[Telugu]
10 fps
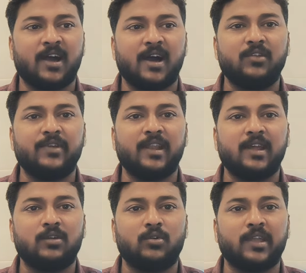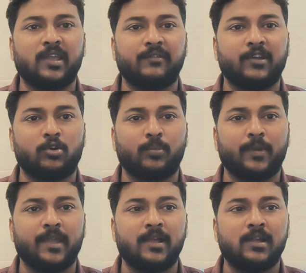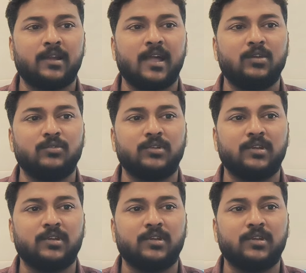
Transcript: ఆరు వేల నూట ఇరవై ఒక రూపాయ నాలుగు